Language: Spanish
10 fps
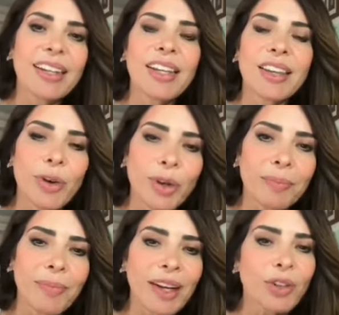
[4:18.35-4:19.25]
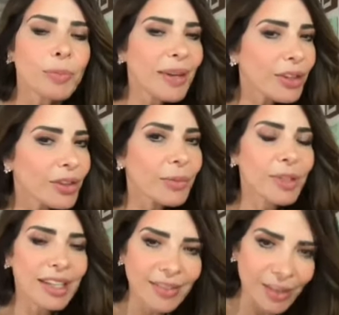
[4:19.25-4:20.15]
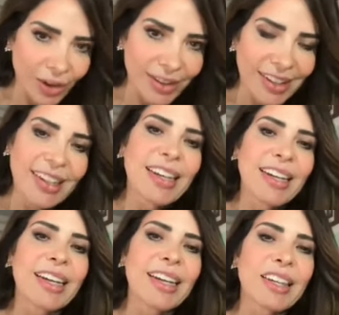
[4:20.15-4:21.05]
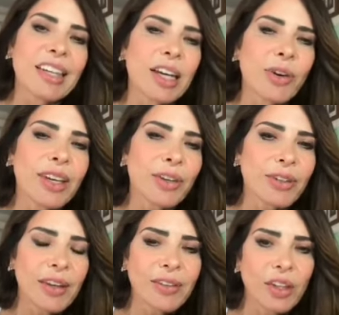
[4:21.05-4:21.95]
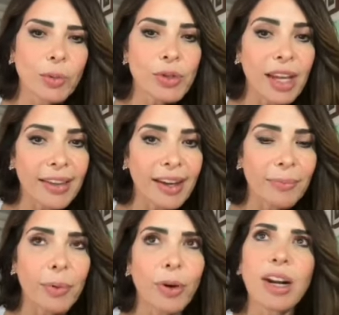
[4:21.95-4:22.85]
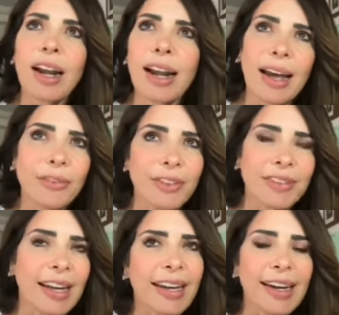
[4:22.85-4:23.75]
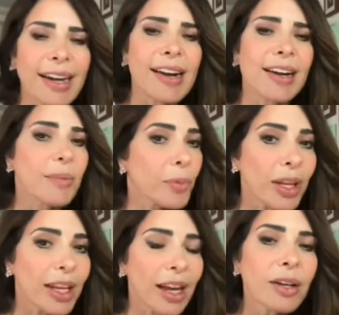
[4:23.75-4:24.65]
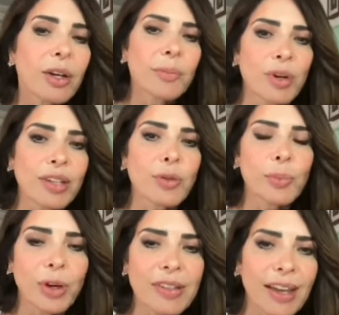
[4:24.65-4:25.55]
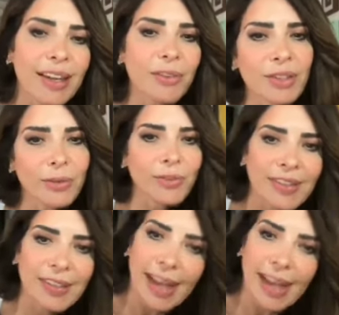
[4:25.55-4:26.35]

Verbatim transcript: El día de hoy, varios medios de comunicación eh, dijeron que yo estaba siendo buscada por la Fiscalía General de la República por una supuesta evasión